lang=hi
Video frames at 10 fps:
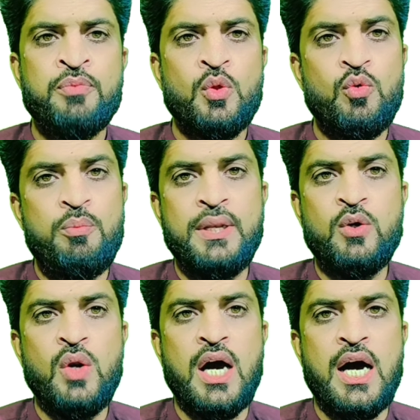वो
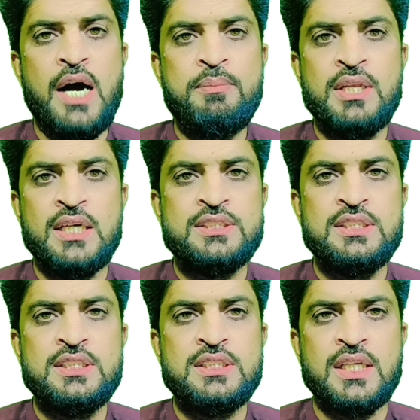बिल्कुल आम ग्लासेस
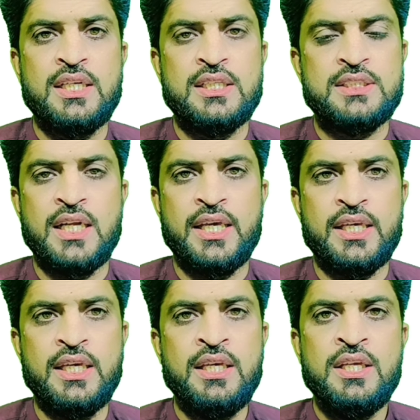की तरह नज़र
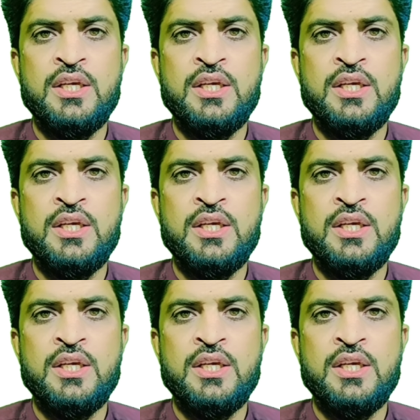आएंगे